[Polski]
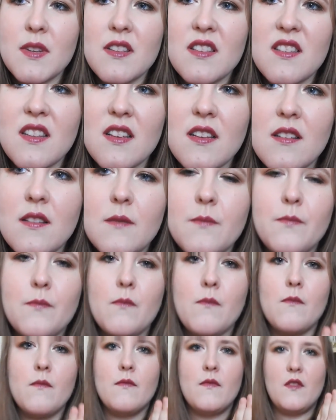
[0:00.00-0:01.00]
będę,
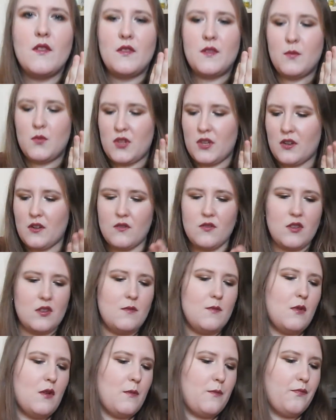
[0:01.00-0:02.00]
no nic, muszę
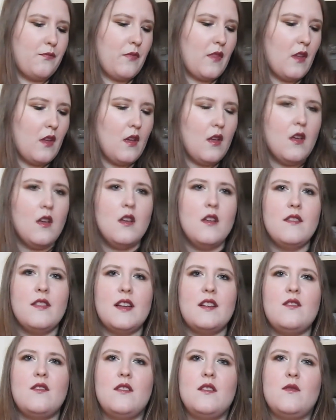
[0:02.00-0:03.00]
kończyć, bo
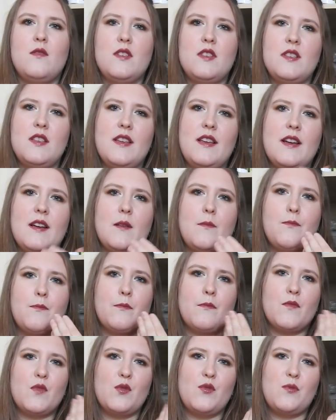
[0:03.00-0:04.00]
tak to jest właśnie jak
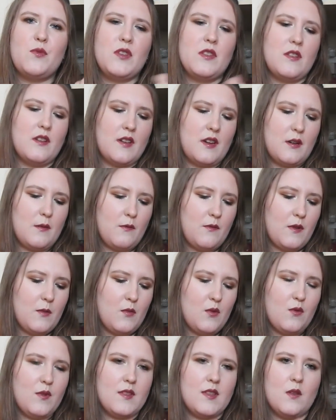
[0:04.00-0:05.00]
Tuż przed nagraniem
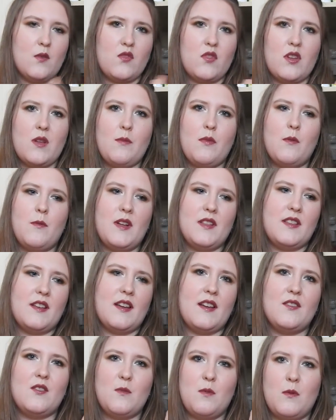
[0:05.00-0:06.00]
filmiku jest nałożona
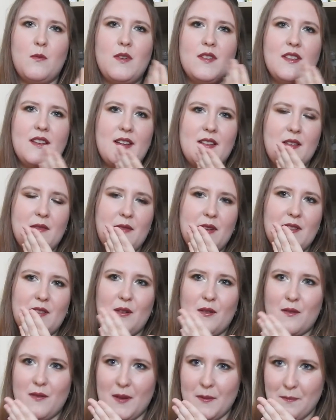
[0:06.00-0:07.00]
pomadka i to pomadka
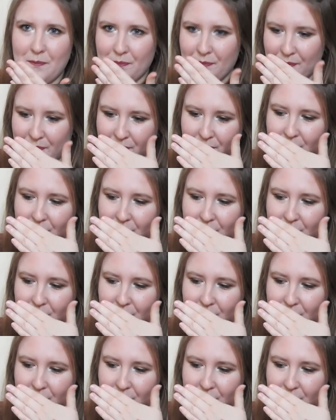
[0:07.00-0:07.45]
niebatowa.